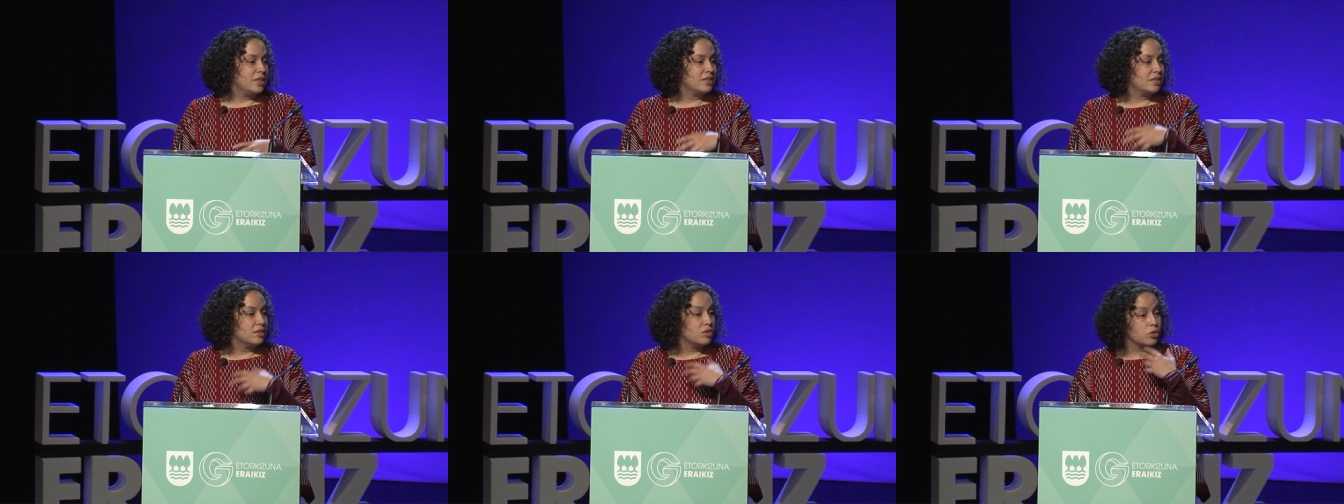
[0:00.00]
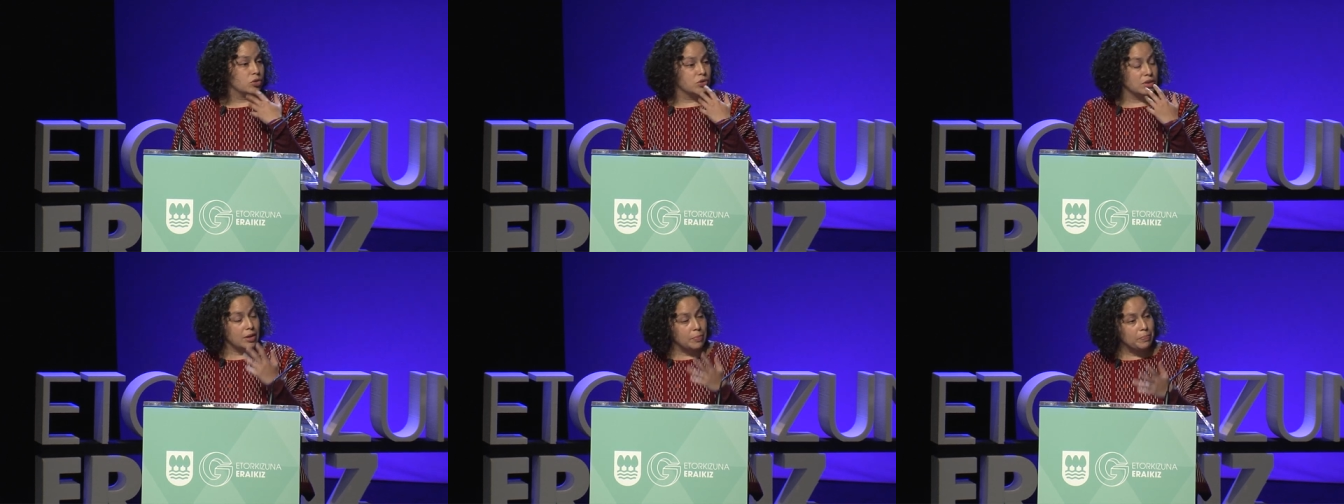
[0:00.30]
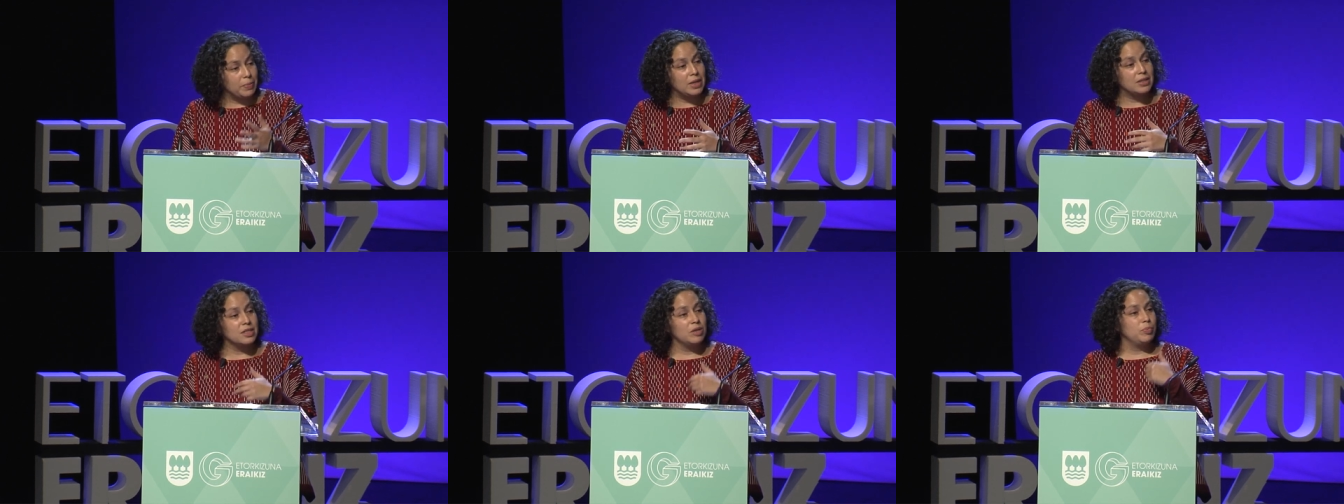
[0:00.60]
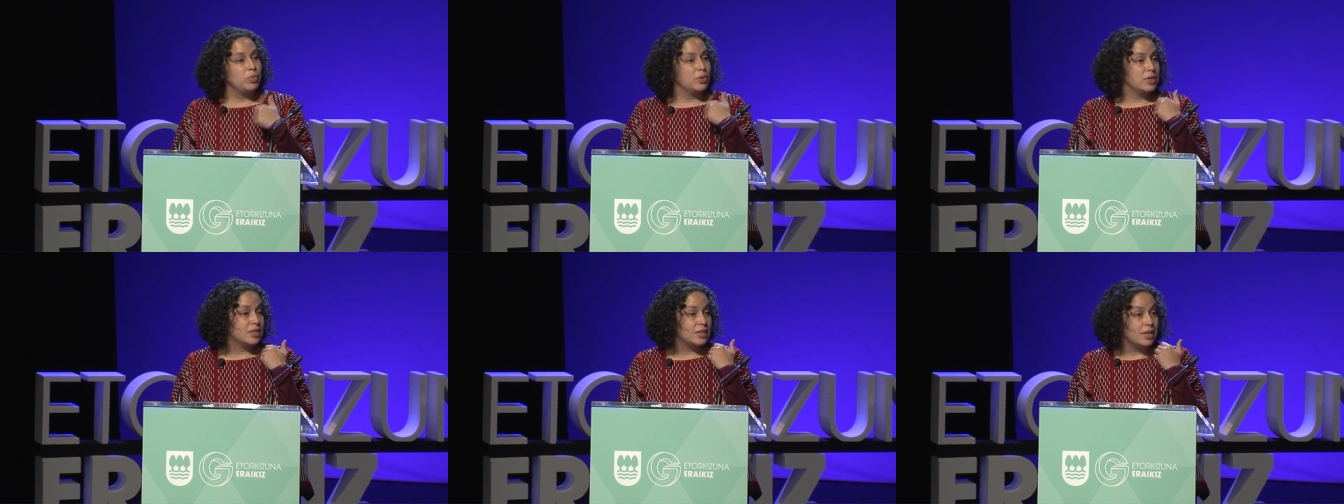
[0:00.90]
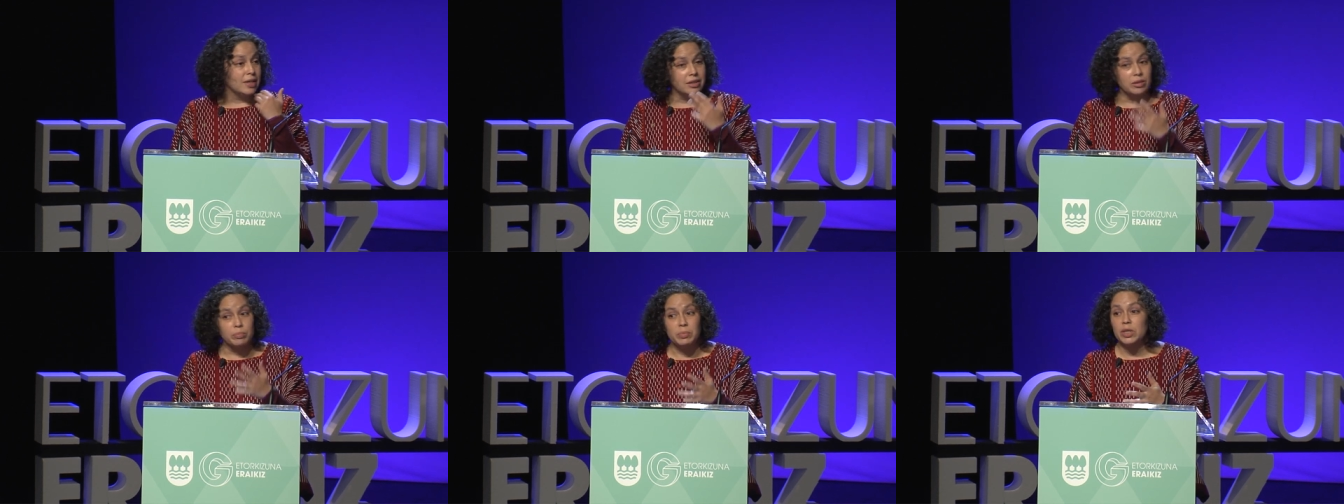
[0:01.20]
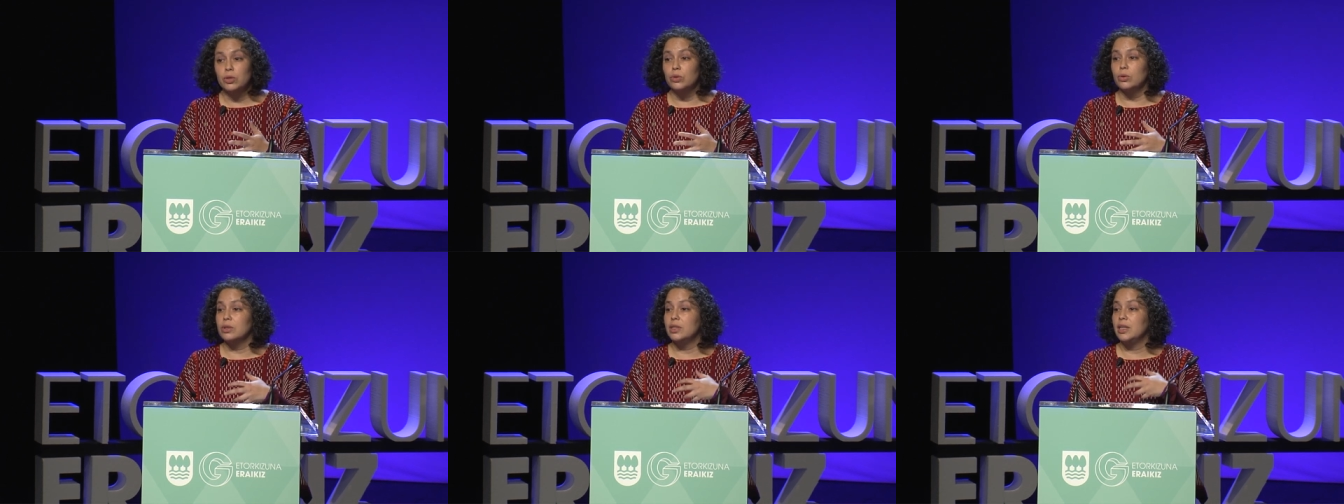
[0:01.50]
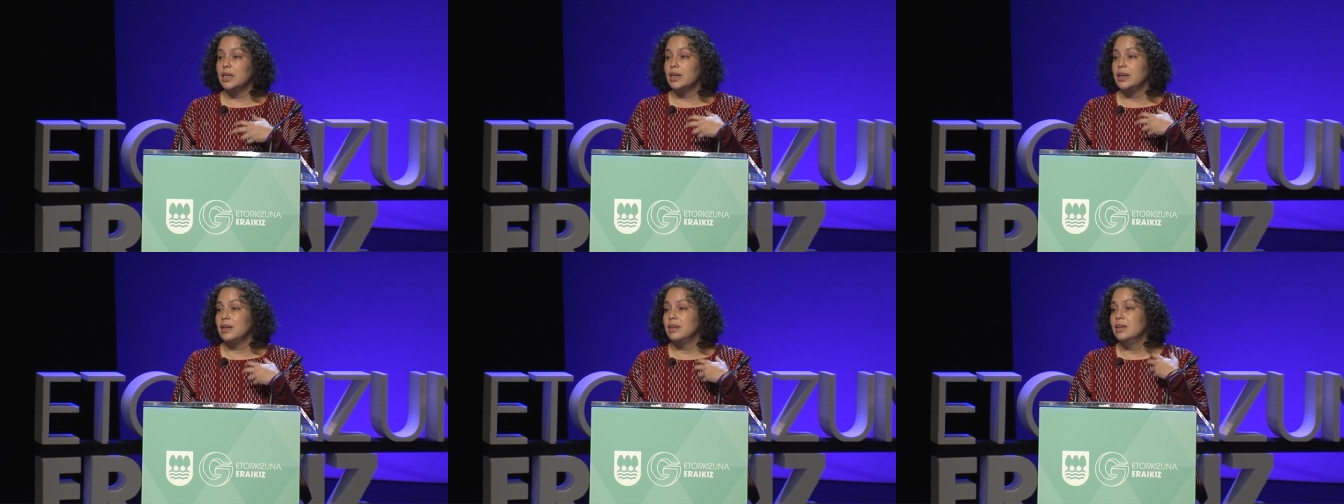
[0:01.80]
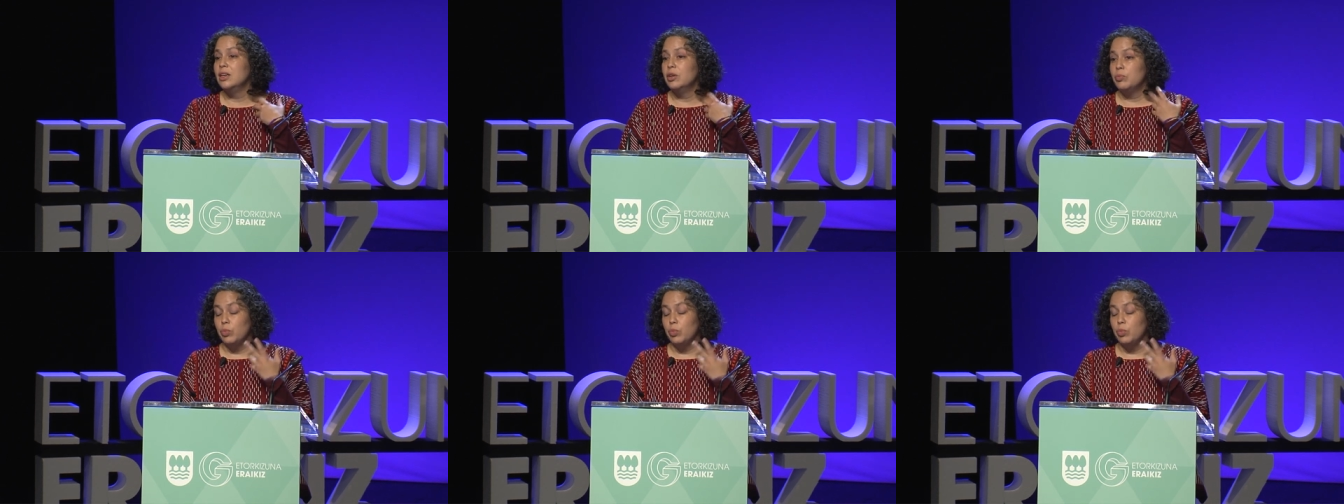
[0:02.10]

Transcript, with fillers: esto te pasa por estar de mitotera,